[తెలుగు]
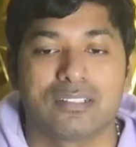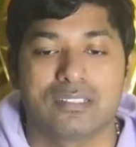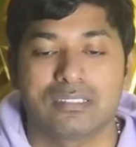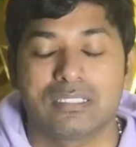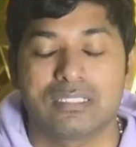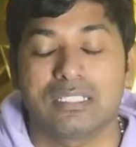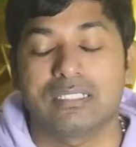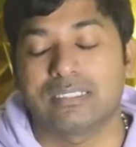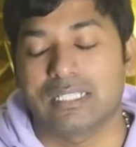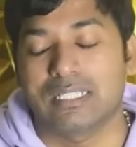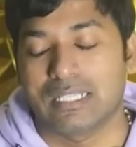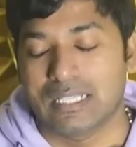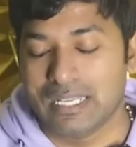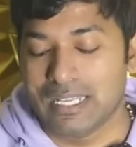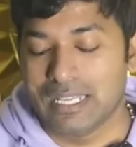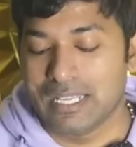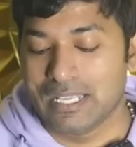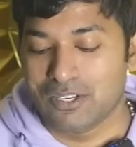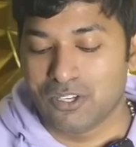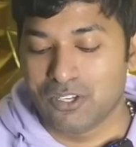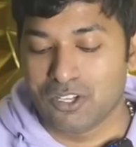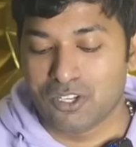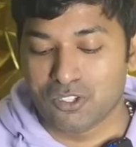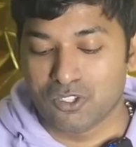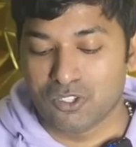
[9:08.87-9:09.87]
సరే సర్లే
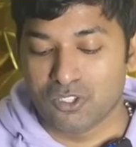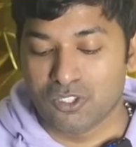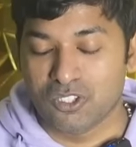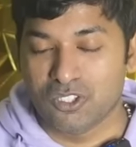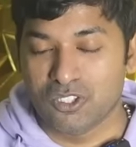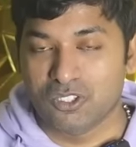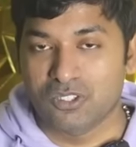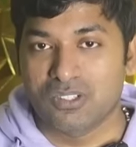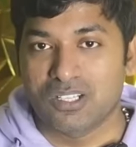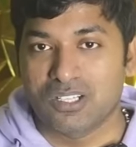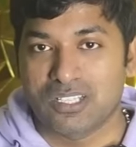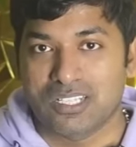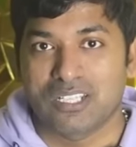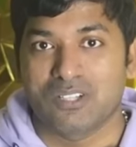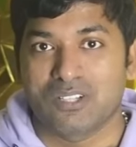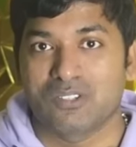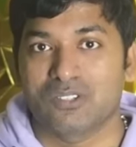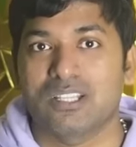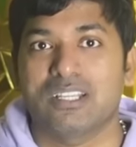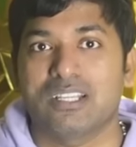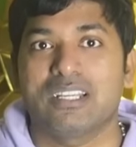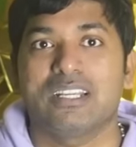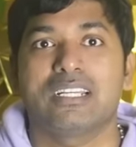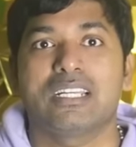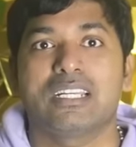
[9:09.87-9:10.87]
ఎన్నో అనుకుంటాం అన్నీ
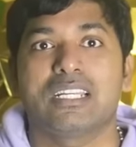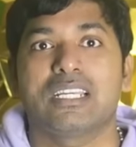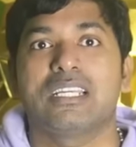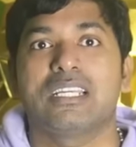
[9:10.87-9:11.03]
అవుతాయండి